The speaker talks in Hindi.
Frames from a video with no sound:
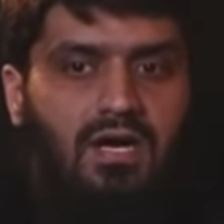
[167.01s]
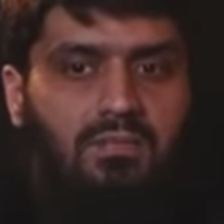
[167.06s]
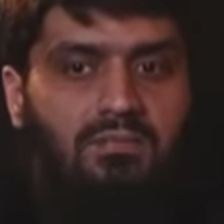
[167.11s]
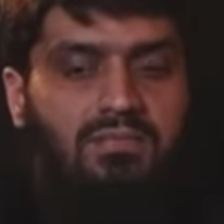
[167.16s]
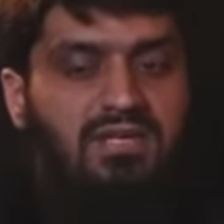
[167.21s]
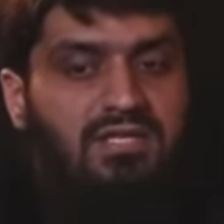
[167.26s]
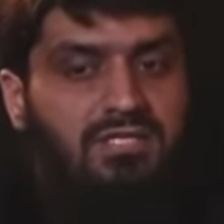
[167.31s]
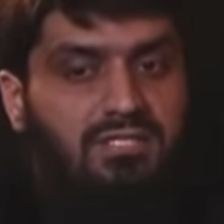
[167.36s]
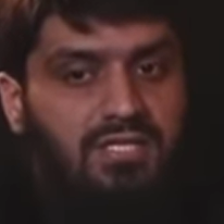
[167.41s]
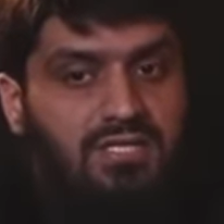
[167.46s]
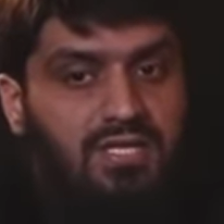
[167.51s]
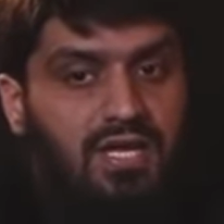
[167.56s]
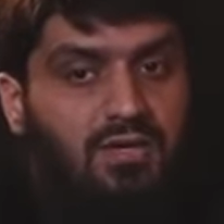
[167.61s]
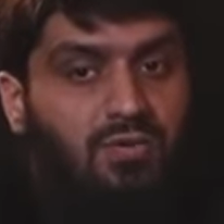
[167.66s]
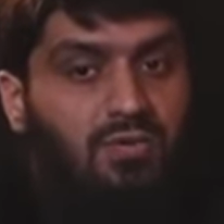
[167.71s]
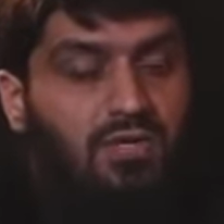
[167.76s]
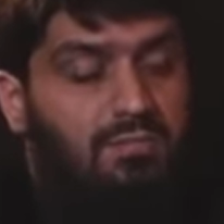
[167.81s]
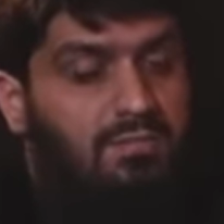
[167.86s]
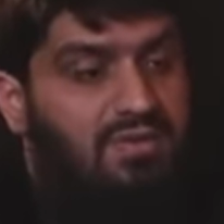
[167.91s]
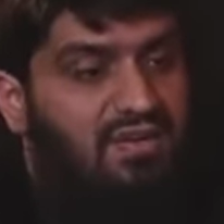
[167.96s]
अपने रिश्तेदार
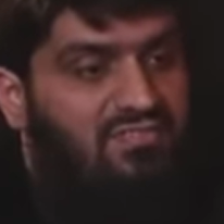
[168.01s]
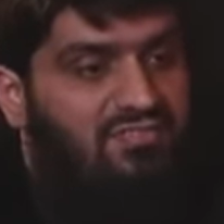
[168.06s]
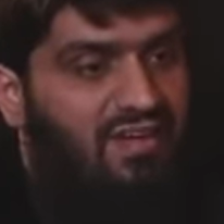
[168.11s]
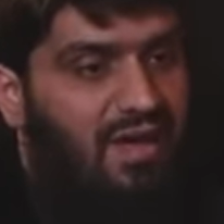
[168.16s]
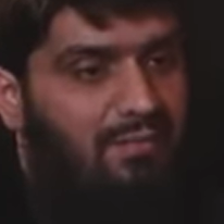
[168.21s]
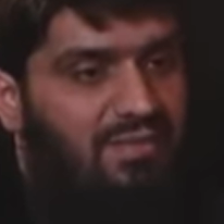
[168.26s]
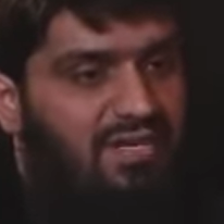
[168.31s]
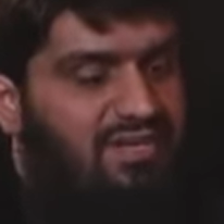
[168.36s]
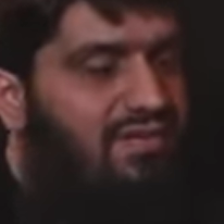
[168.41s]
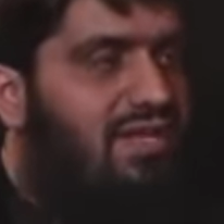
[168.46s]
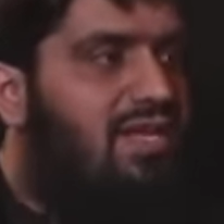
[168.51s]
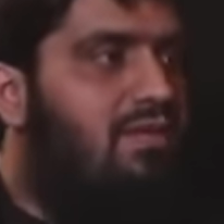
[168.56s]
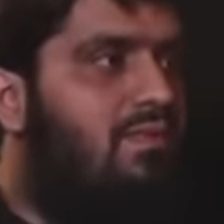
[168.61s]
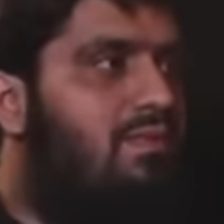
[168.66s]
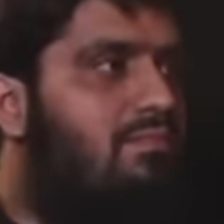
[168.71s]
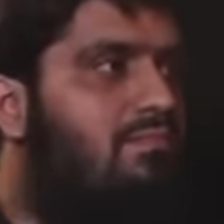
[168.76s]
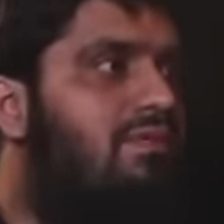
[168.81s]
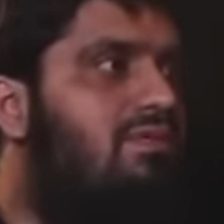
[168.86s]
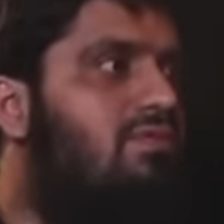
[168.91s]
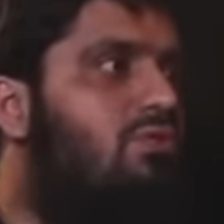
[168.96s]
और अपने फैमिली वाले
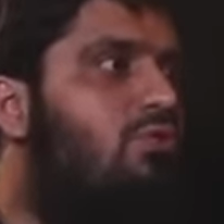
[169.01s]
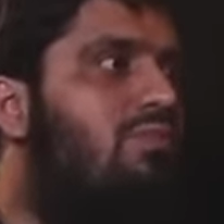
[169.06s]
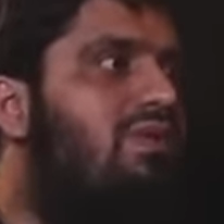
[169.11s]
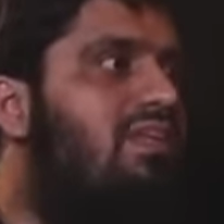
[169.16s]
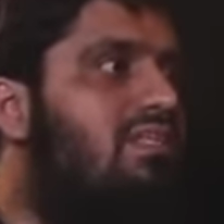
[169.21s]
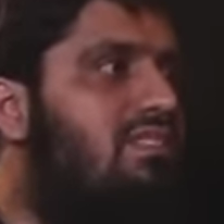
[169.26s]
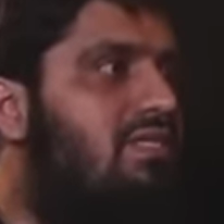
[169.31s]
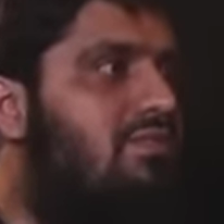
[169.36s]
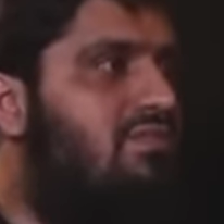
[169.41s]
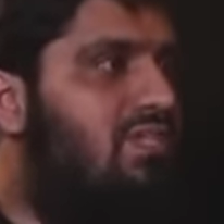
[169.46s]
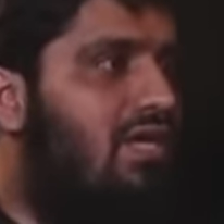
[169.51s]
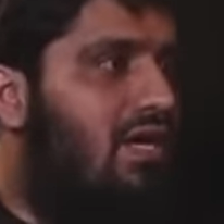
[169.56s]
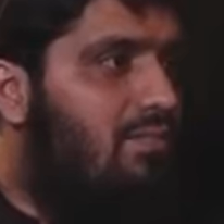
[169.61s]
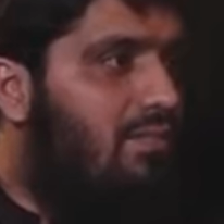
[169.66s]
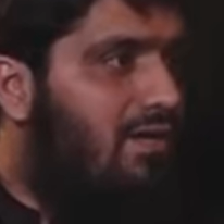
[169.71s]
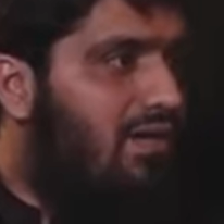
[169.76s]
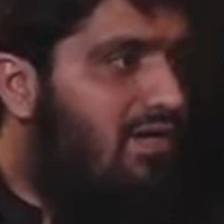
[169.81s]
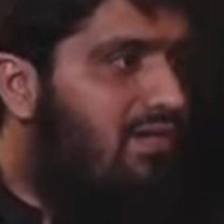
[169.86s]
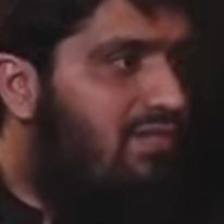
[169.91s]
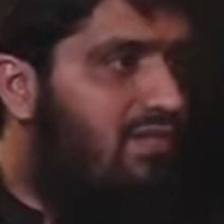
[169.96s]
मेम्बर्स को भी नहीं समझा
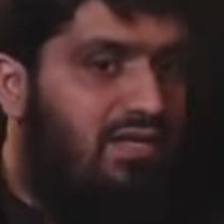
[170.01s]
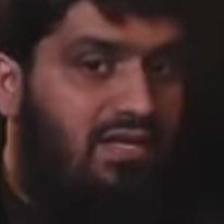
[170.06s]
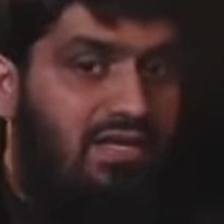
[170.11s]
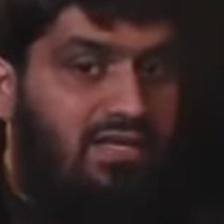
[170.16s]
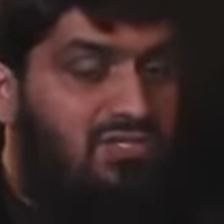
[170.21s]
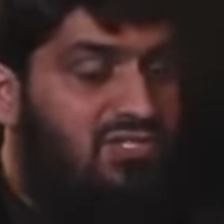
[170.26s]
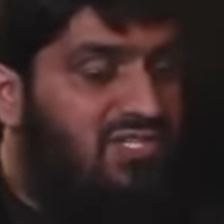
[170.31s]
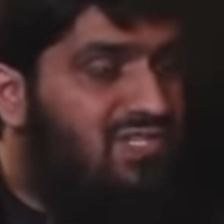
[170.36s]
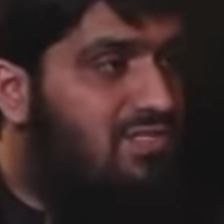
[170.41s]
पा रहे थे कि ये